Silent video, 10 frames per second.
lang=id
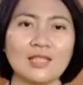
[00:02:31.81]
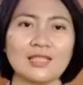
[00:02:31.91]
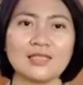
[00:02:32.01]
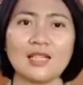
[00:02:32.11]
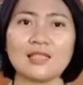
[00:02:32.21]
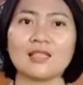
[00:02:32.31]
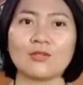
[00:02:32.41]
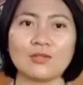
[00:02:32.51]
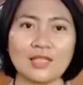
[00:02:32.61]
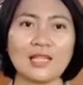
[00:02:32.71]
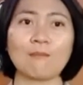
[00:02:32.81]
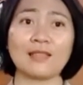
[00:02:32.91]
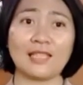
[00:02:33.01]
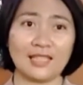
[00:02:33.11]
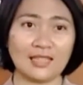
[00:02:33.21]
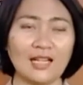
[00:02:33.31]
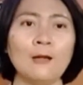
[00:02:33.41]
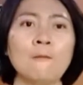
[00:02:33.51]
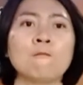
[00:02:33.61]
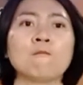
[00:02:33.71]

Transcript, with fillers: Indonesia tentunya dapat kita